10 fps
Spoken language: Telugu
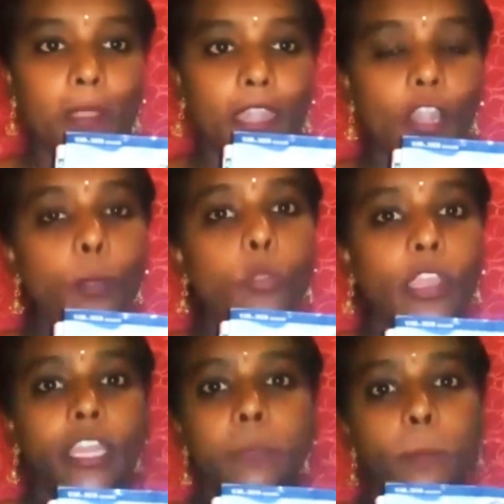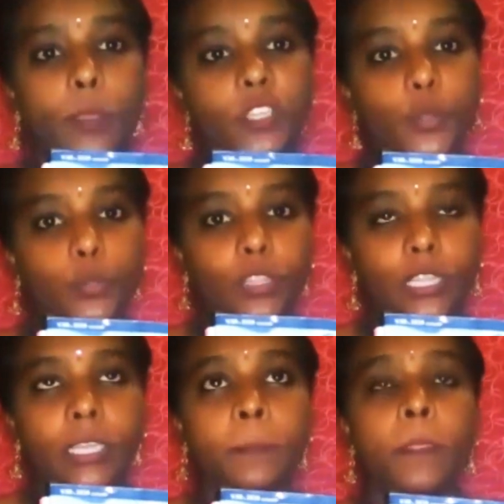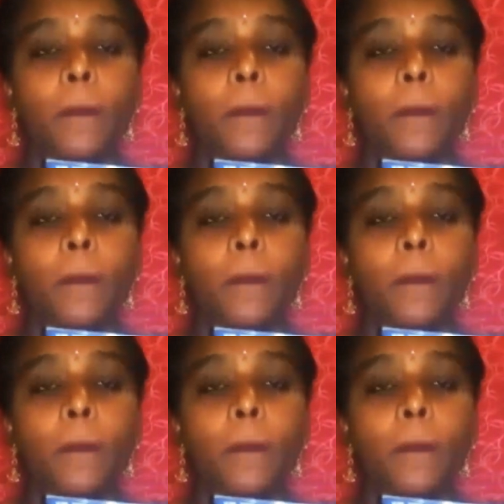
కెట్లా బుక్ అనేది పబ్లిష్ అవుతుంది